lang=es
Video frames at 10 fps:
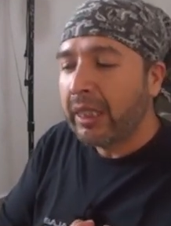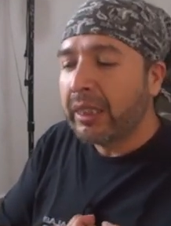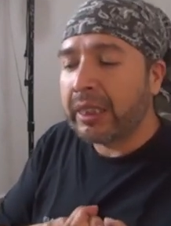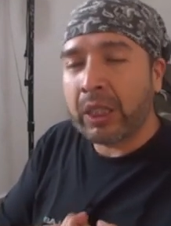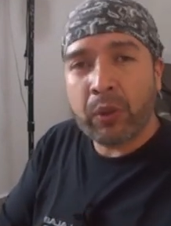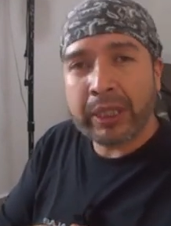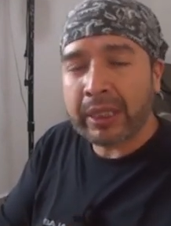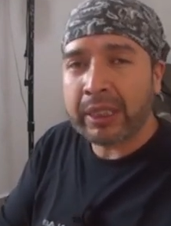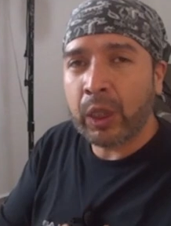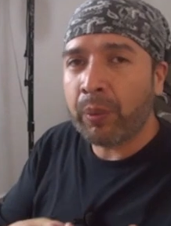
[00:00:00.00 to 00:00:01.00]
Si no
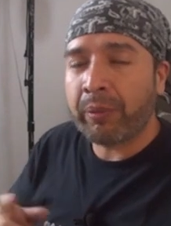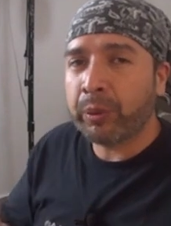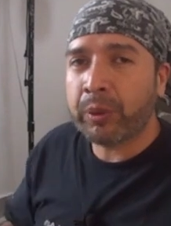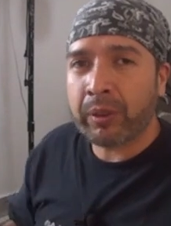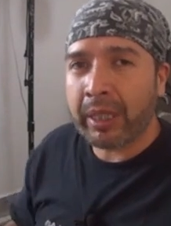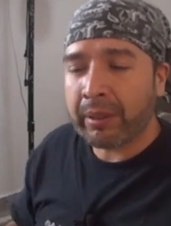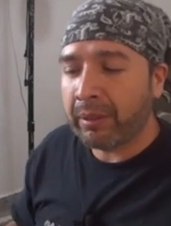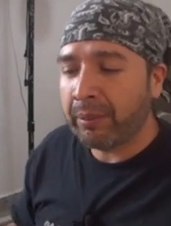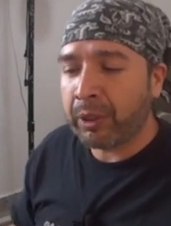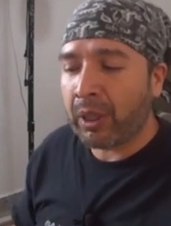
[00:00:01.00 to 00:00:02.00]
es así no va a funcionar,
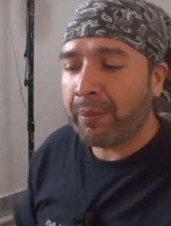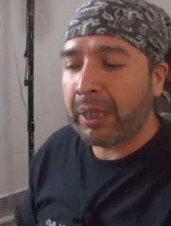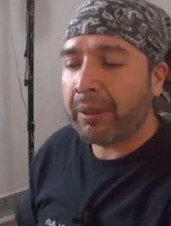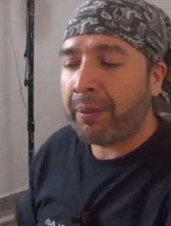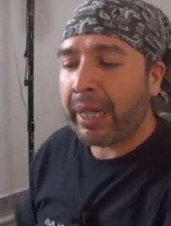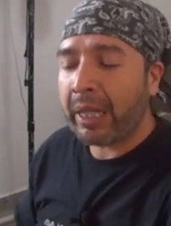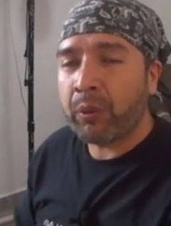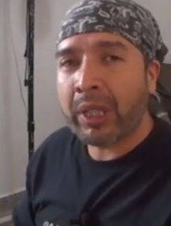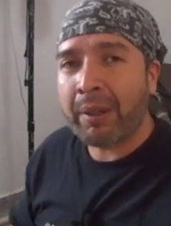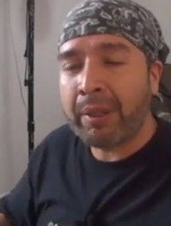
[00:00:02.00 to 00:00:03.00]
solamente va a
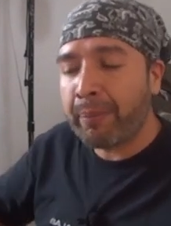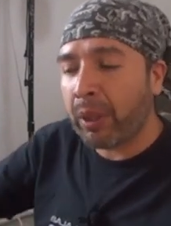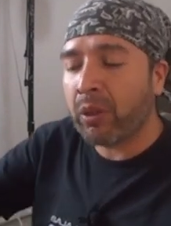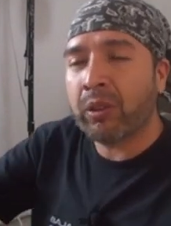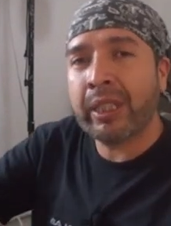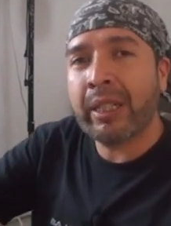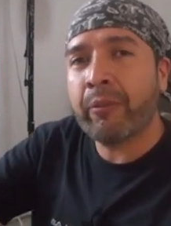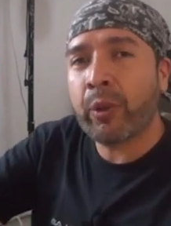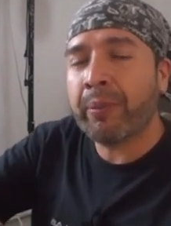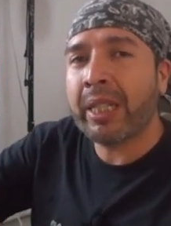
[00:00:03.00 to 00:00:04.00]
bajar un cable, pero no
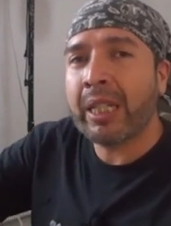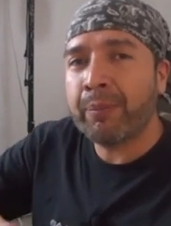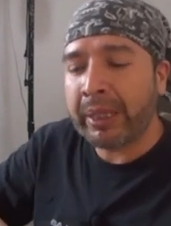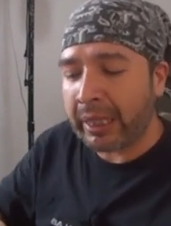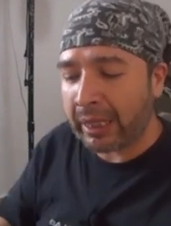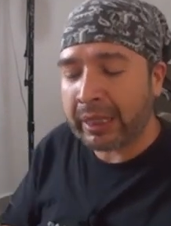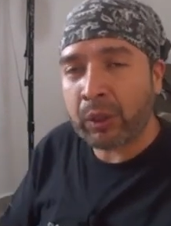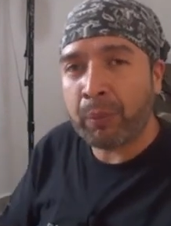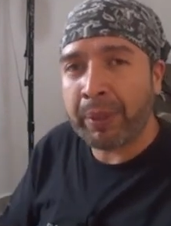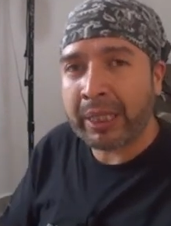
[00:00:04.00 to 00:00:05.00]
tiene forma de
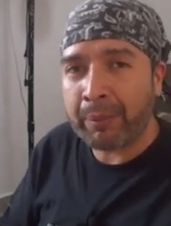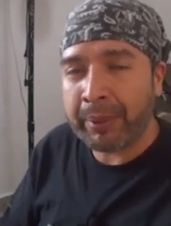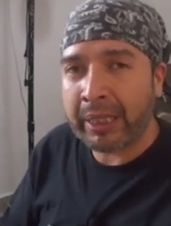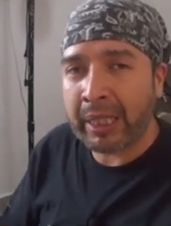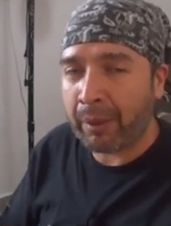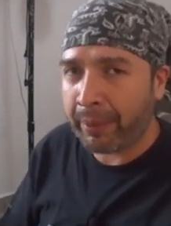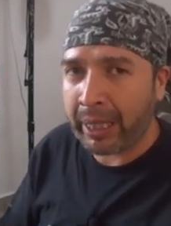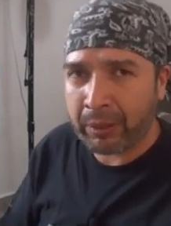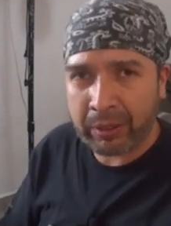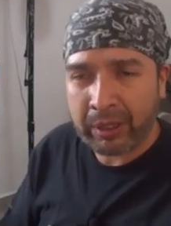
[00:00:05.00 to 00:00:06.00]
alimentarse completamente el
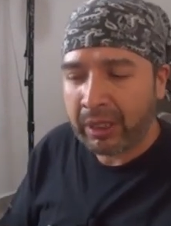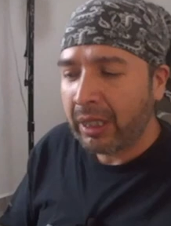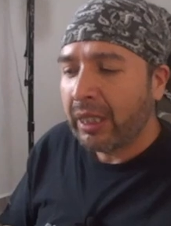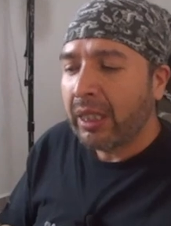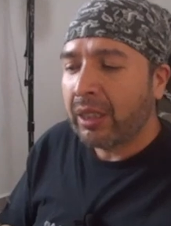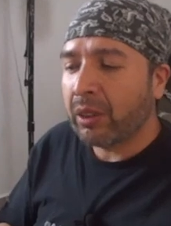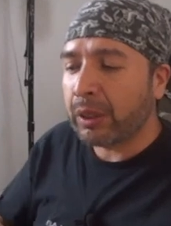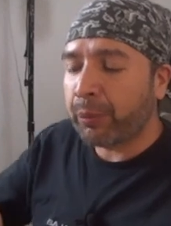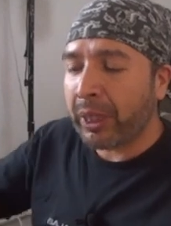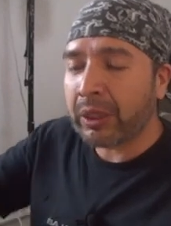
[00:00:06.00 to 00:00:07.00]
apagador.
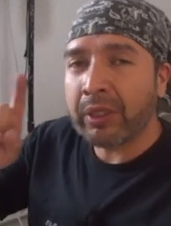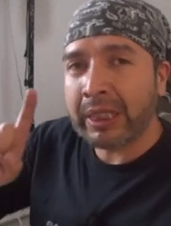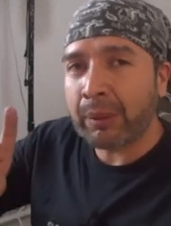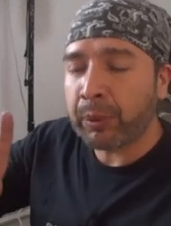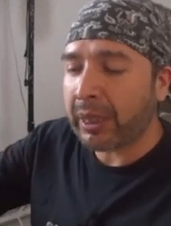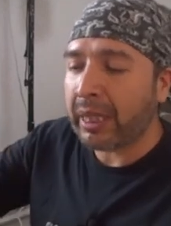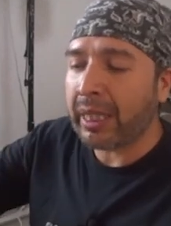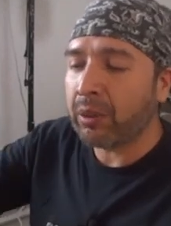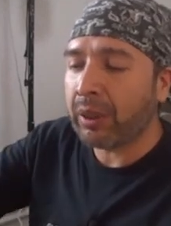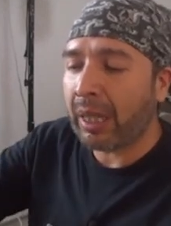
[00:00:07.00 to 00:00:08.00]
Entonces por eso necesitamos
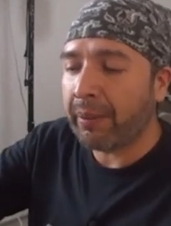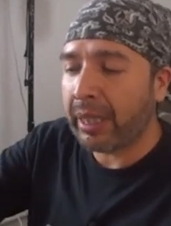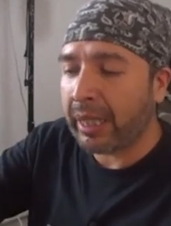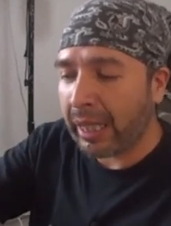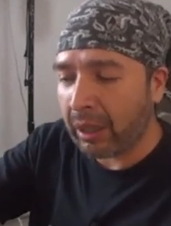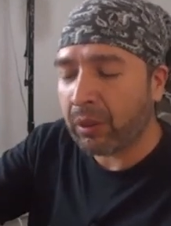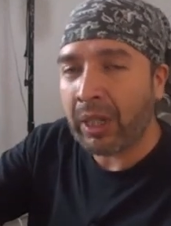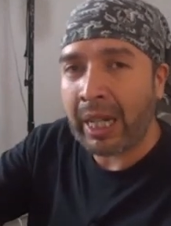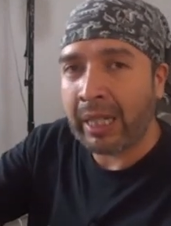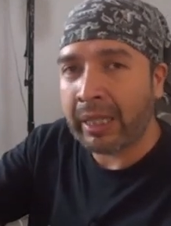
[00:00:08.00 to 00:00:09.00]
añadir un cable
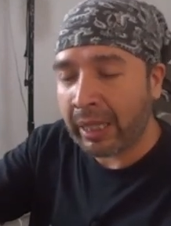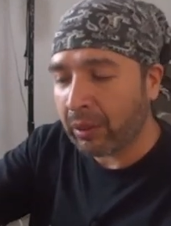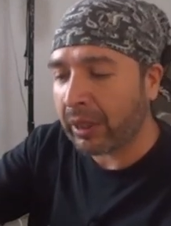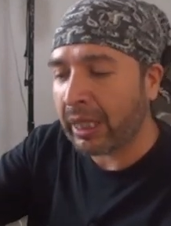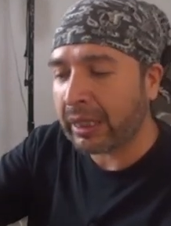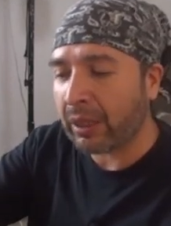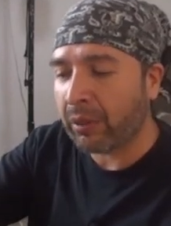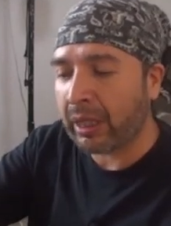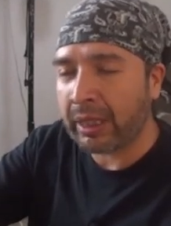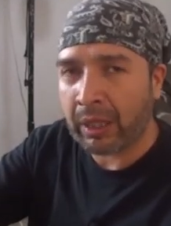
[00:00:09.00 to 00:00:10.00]
negro al negro que ya está
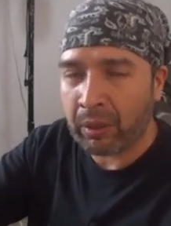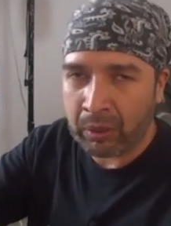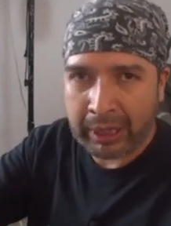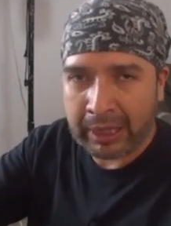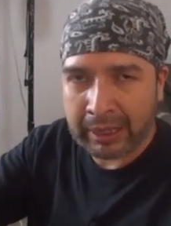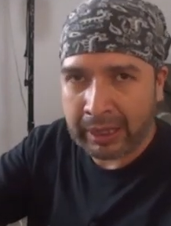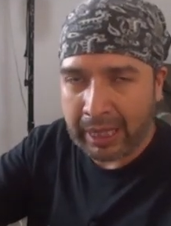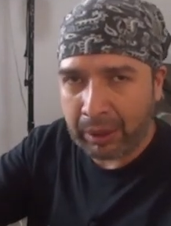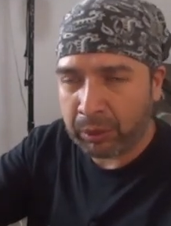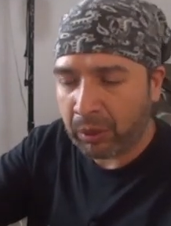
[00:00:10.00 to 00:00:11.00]
conectado, lo que es
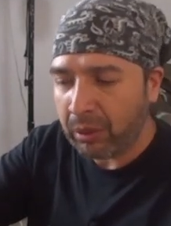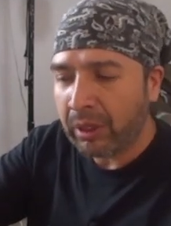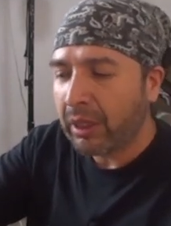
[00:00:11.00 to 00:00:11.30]
neutro.